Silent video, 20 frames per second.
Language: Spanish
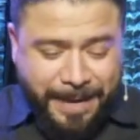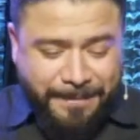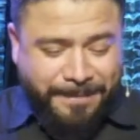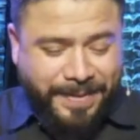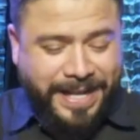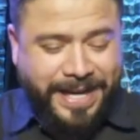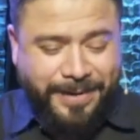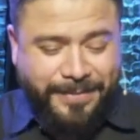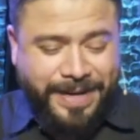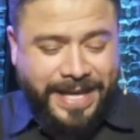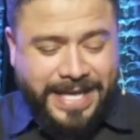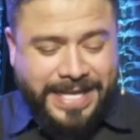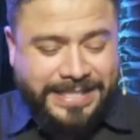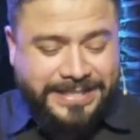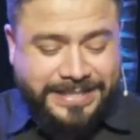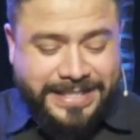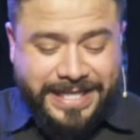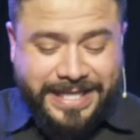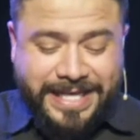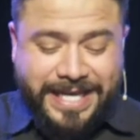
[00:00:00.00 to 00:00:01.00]
para hablar
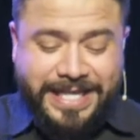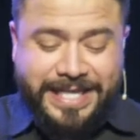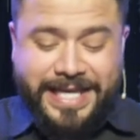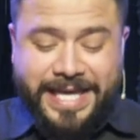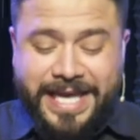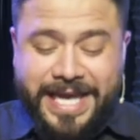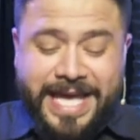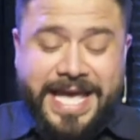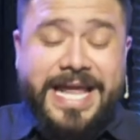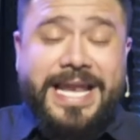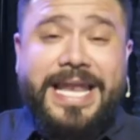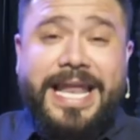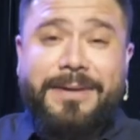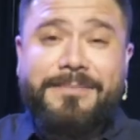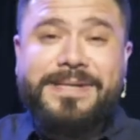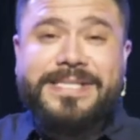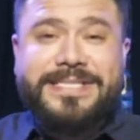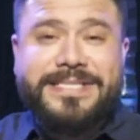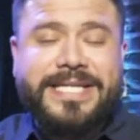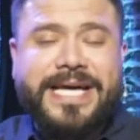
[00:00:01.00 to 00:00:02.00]
acerca de la
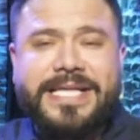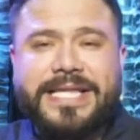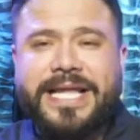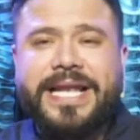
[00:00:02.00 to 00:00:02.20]
amistad.